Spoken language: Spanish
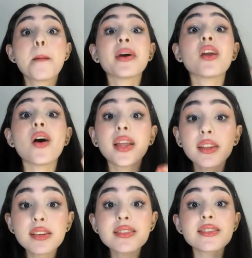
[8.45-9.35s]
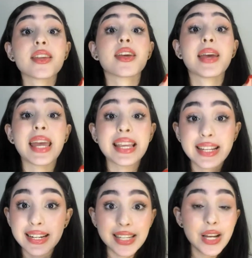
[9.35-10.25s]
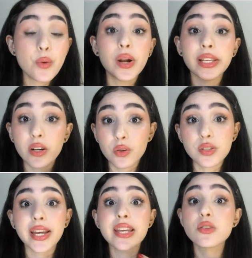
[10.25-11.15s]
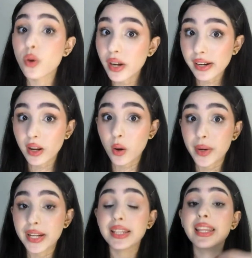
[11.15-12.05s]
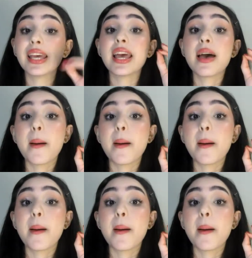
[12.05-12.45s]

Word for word: Pero antes de echarse cualquier cosa que yo les recomiende,